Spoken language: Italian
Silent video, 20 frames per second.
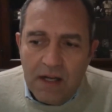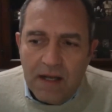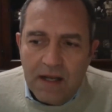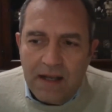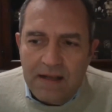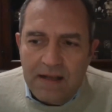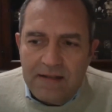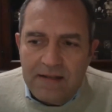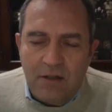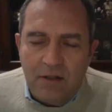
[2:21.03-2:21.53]

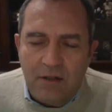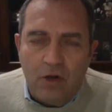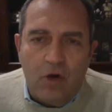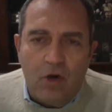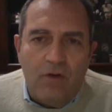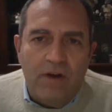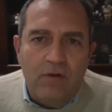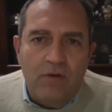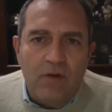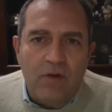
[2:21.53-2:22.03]
che si
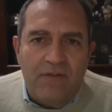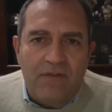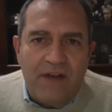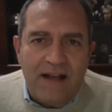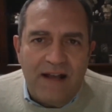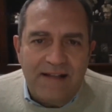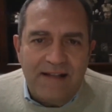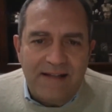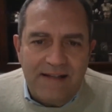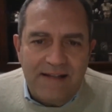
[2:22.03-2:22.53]
trova in una
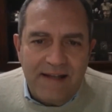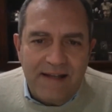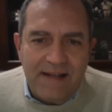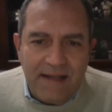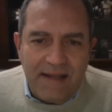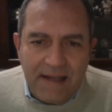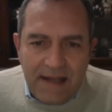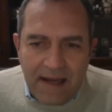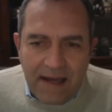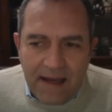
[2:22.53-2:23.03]
fase
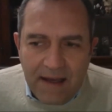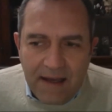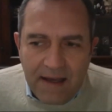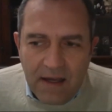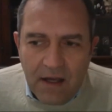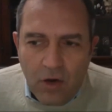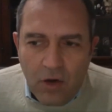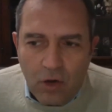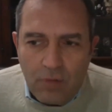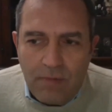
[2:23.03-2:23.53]

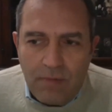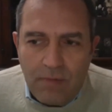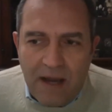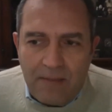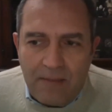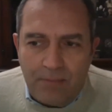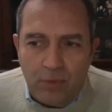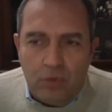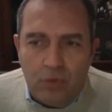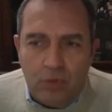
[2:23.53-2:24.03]
senile
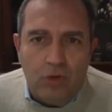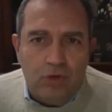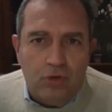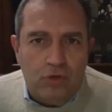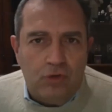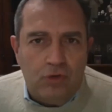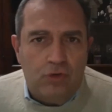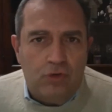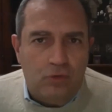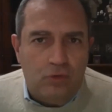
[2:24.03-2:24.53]
ormai
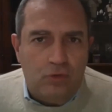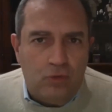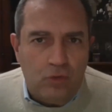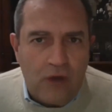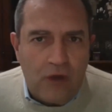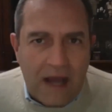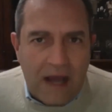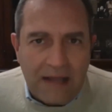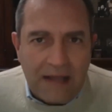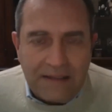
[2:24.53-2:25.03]
piuttosto
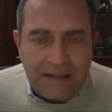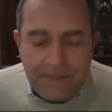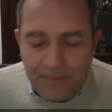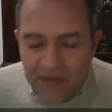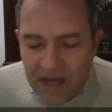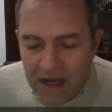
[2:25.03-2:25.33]
strutturata.